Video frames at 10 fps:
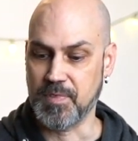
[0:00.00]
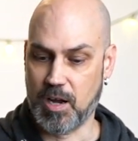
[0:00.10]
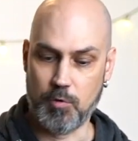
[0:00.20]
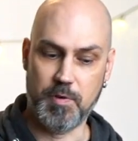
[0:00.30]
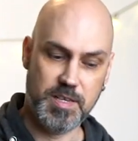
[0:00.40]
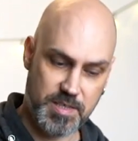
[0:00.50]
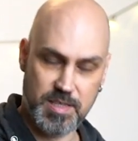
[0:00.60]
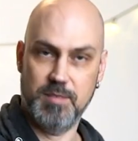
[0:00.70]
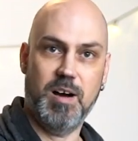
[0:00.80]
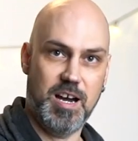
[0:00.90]
auch wenn ich
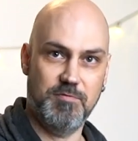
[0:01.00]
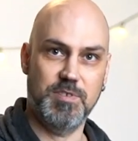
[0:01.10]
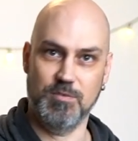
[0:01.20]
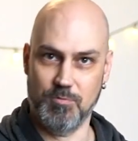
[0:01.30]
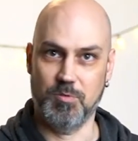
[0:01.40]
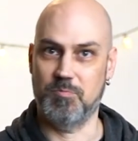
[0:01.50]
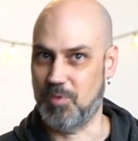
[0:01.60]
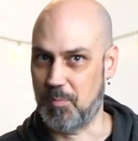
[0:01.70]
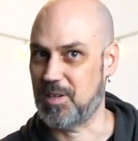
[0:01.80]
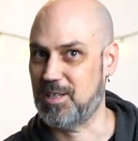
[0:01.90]
in dem einen Video
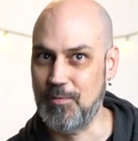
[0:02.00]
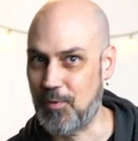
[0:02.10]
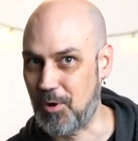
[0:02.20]
ein Objektiv